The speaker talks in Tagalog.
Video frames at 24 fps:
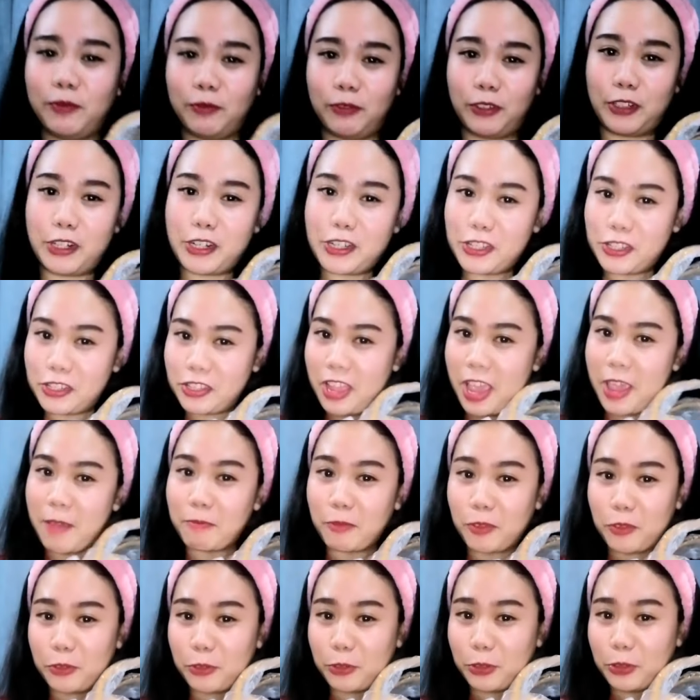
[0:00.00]
First
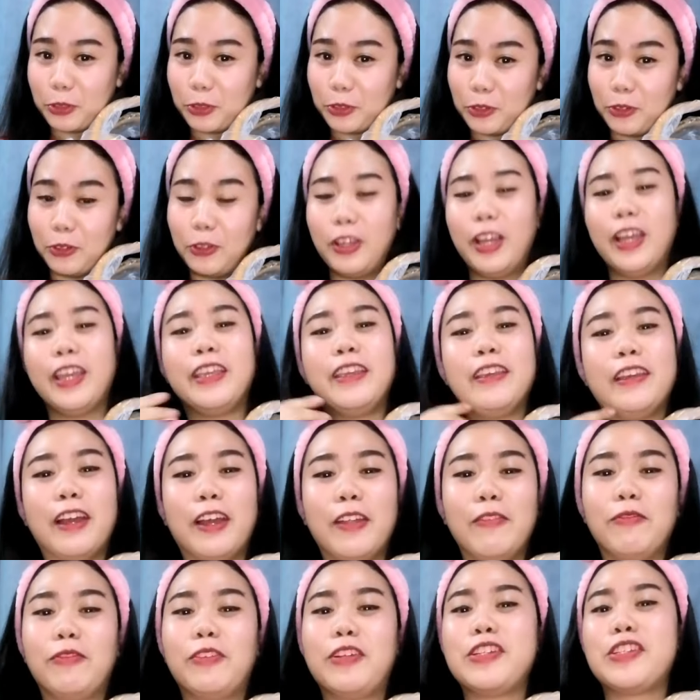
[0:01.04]
time ko to.
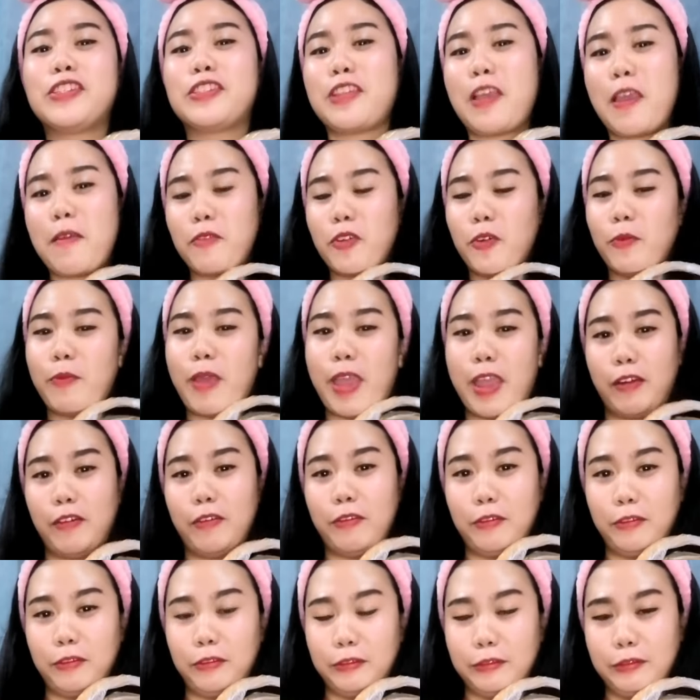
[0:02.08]
Ayan, first time ko
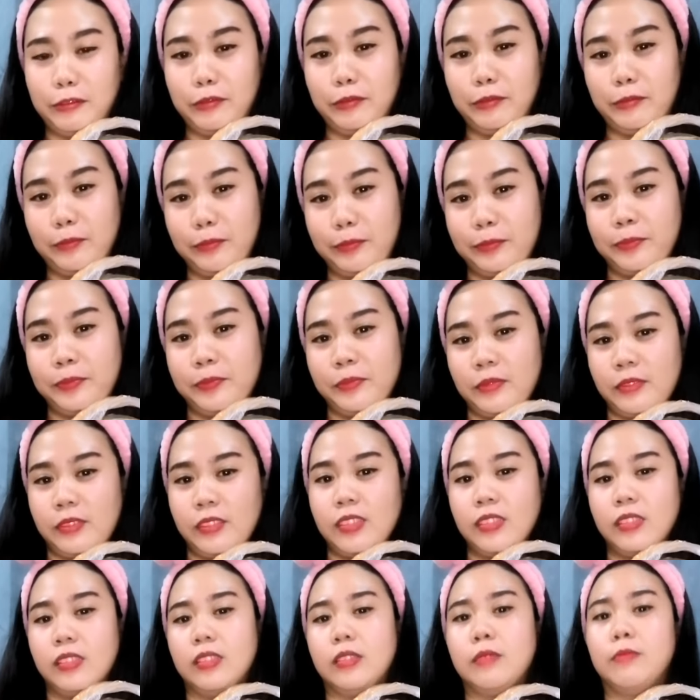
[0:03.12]
merong
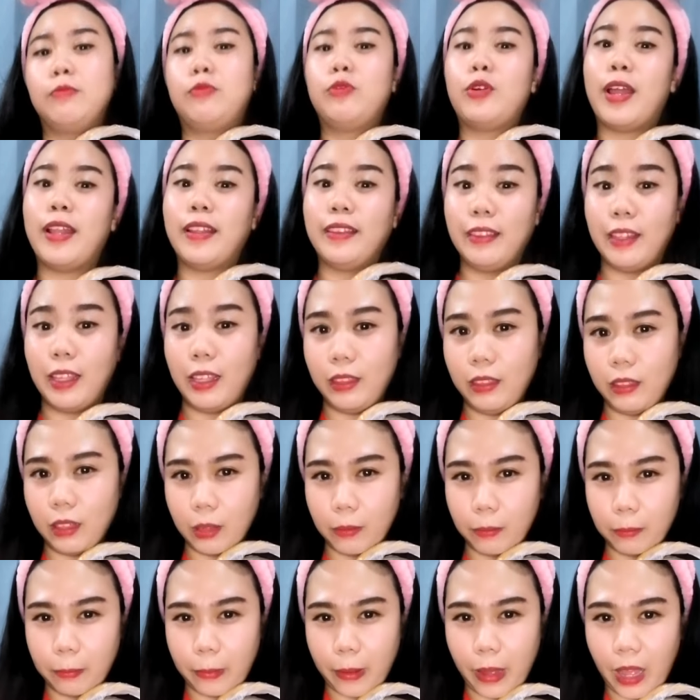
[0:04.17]
branded
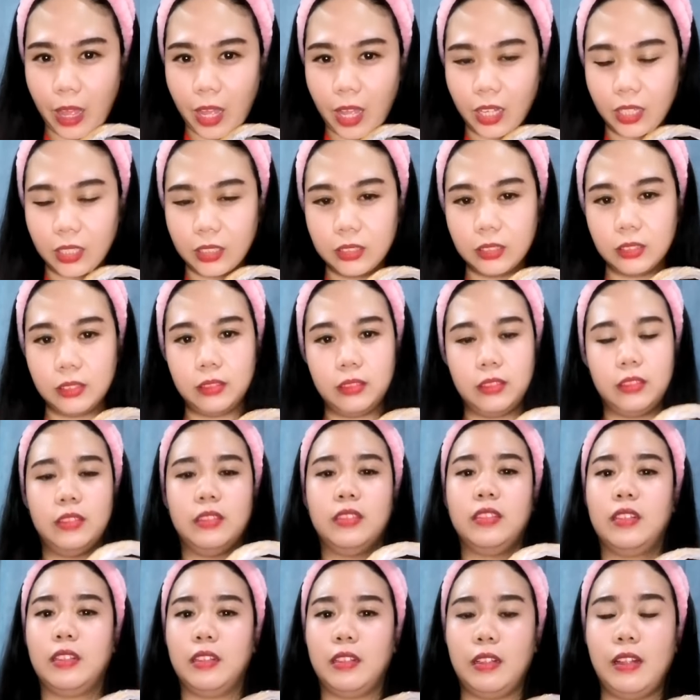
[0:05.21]
na bag.
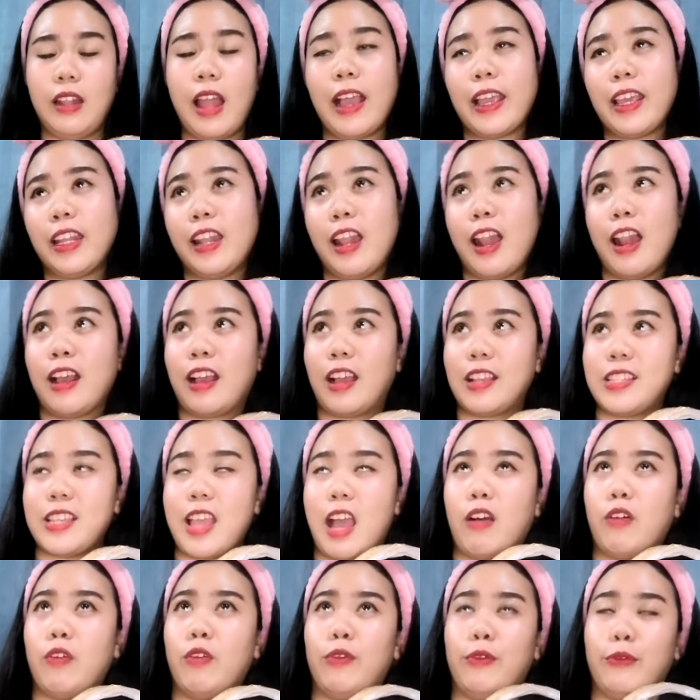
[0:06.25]
Lagi na lang kasi
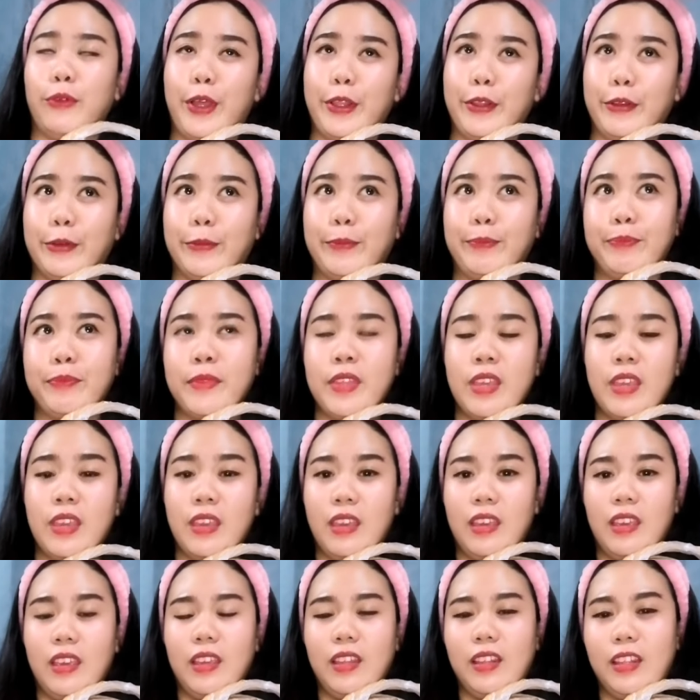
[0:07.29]
akong ano,
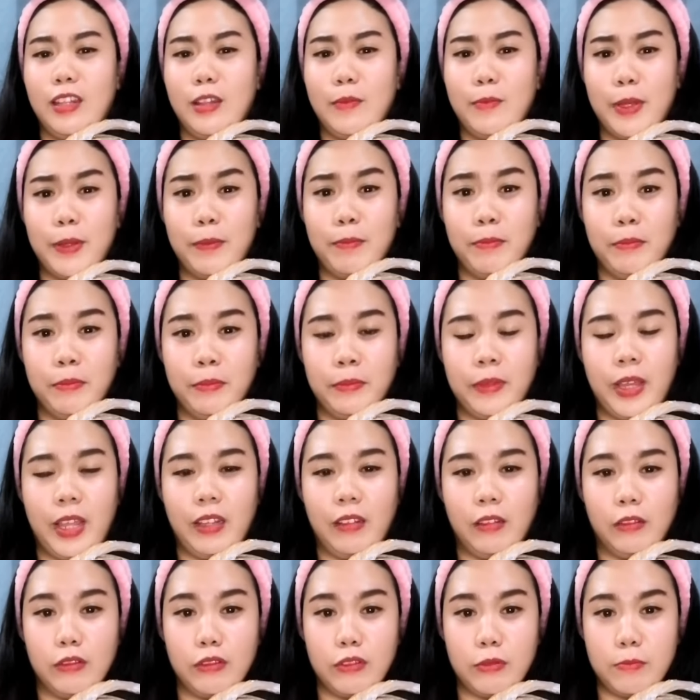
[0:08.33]
hindi naman
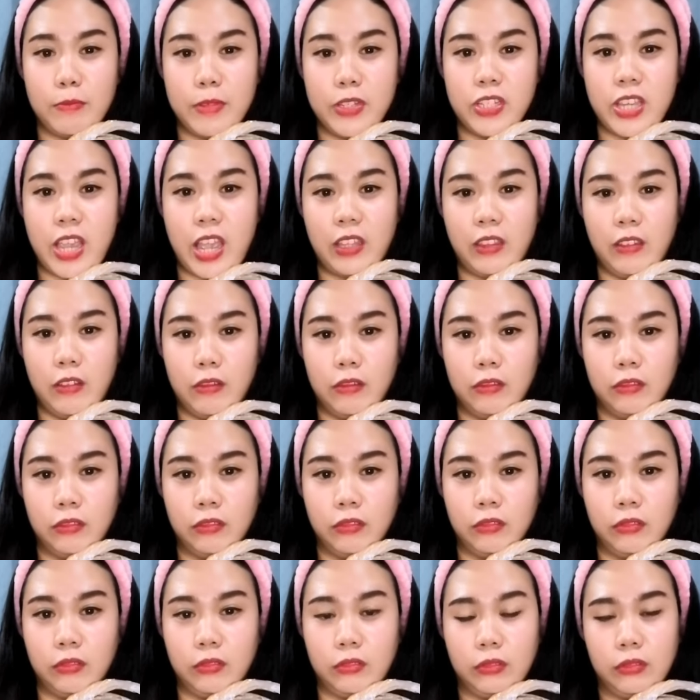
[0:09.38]
ano, masyadong
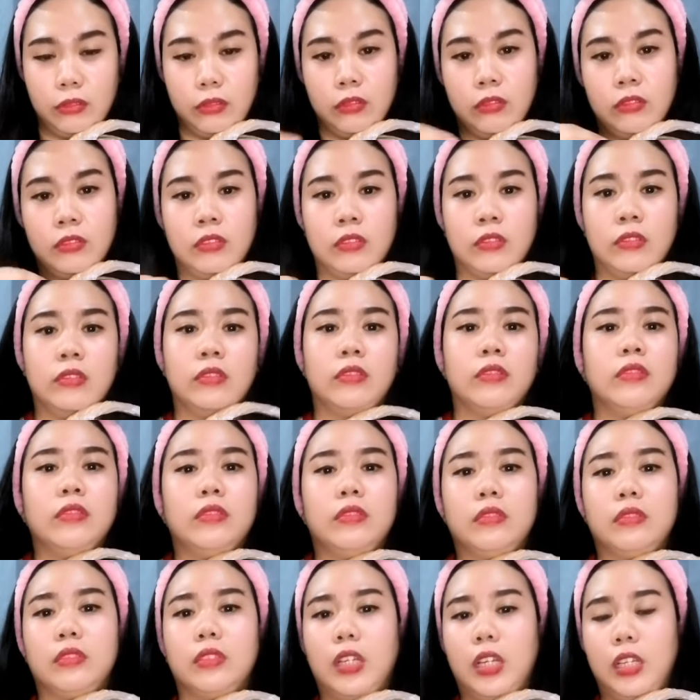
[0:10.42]

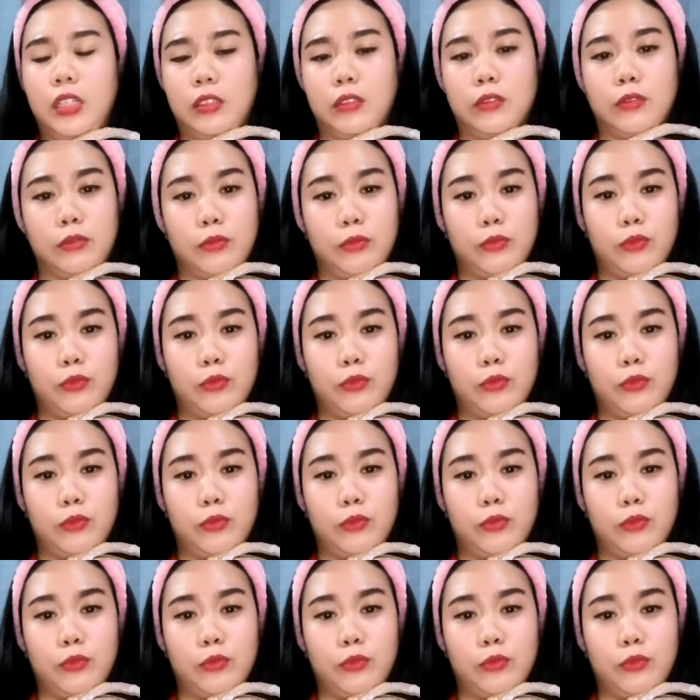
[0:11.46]
ano,